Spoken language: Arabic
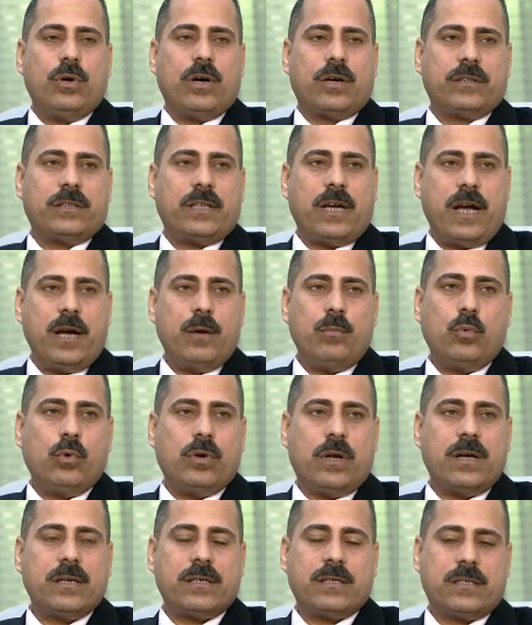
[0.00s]
يقتحموا
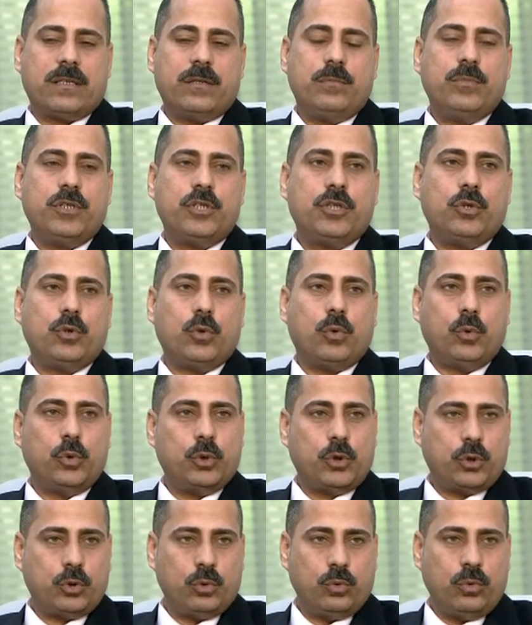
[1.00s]
القصر مش
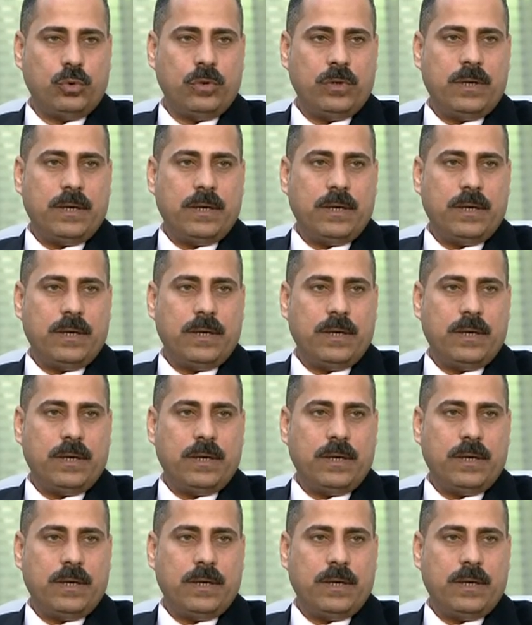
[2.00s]
يخشوا